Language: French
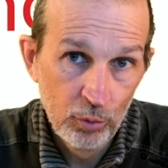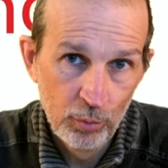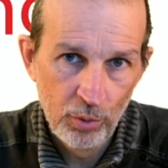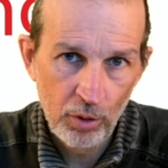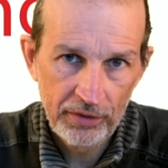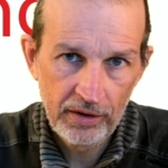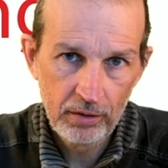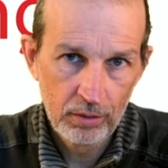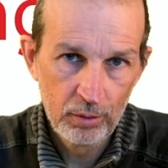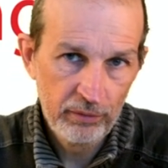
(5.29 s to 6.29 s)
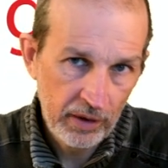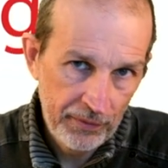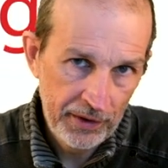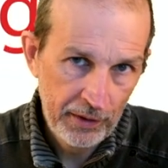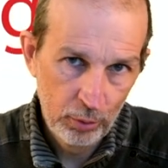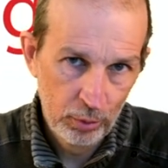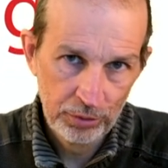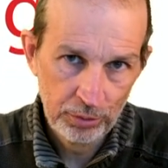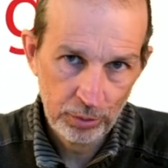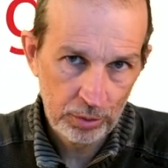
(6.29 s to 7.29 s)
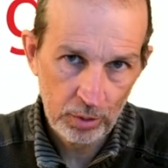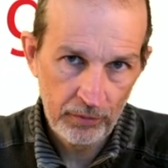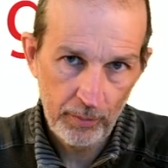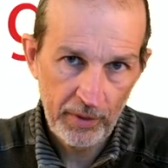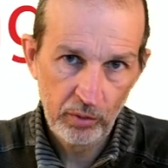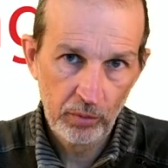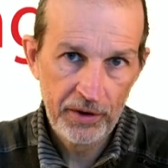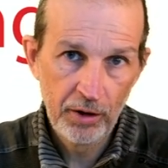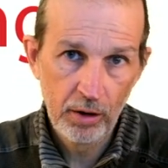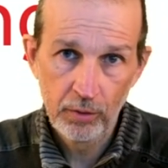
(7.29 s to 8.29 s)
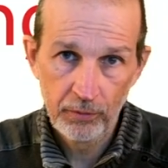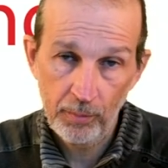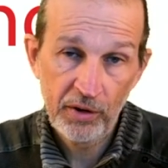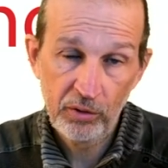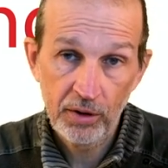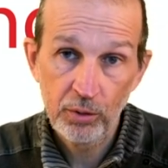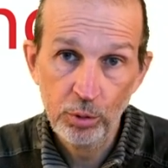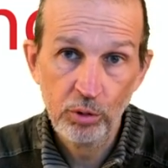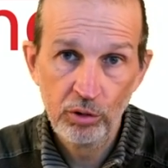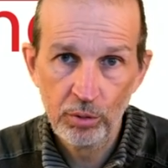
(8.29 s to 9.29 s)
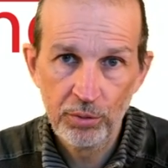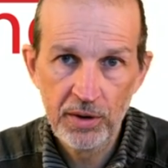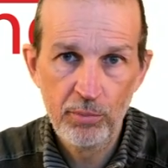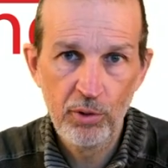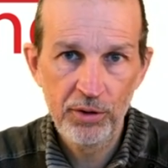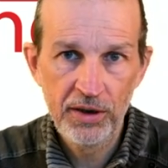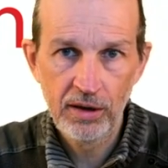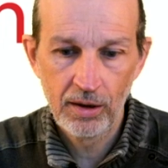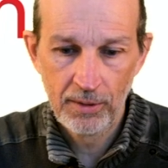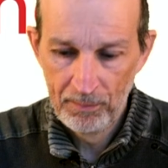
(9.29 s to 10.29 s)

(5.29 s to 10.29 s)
pour cette nouvelle vidéo de notre formation Fidel, formation introduction au deep learning.